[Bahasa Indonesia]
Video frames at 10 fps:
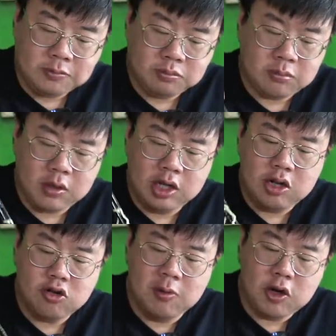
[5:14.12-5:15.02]
Hmm,
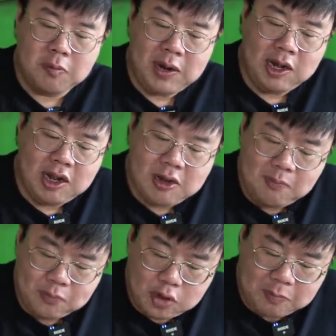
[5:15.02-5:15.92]
kita coba toppingnya ya,
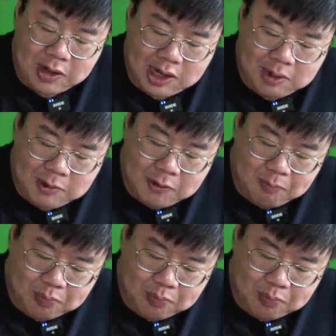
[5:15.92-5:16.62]
topping ayamnya.